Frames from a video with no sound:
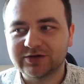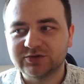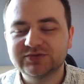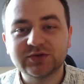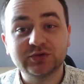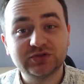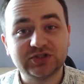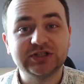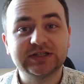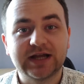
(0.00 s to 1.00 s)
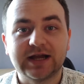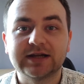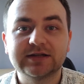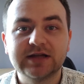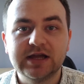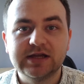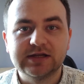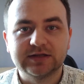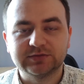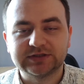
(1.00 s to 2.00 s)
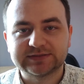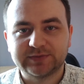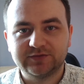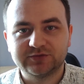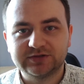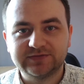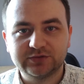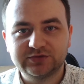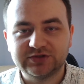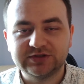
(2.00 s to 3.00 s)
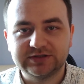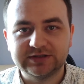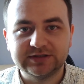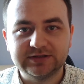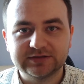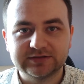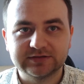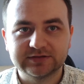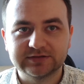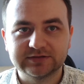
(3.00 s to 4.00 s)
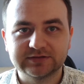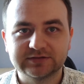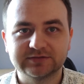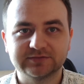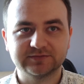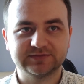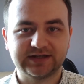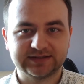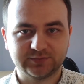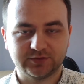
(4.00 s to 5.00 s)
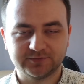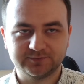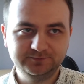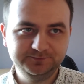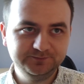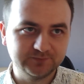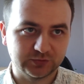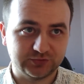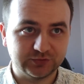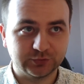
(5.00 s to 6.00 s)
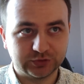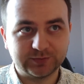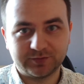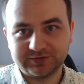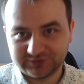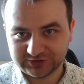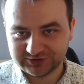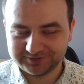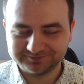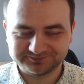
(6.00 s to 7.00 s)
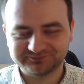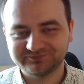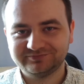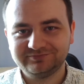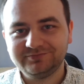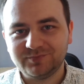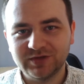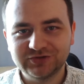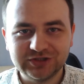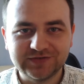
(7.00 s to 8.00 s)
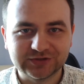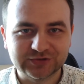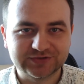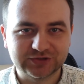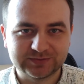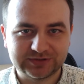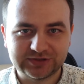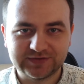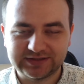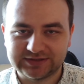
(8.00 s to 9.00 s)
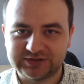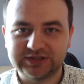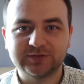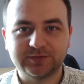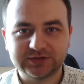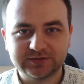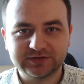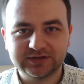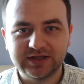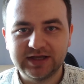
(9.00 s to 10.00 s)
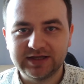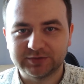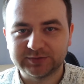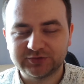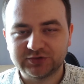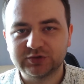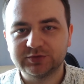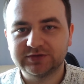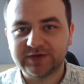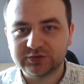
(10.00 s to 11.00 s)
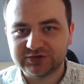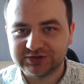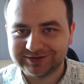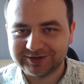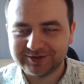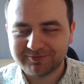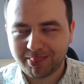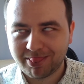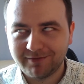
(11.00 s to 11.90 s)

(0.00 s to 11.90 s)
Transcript: końcu odcinka, bo teraz pojawią się dwa odcinki yy, zaraz po odcinku, który miał być wcześniej, czyli 2018-19, to po, tych, po tym odcinku na dwa odcinki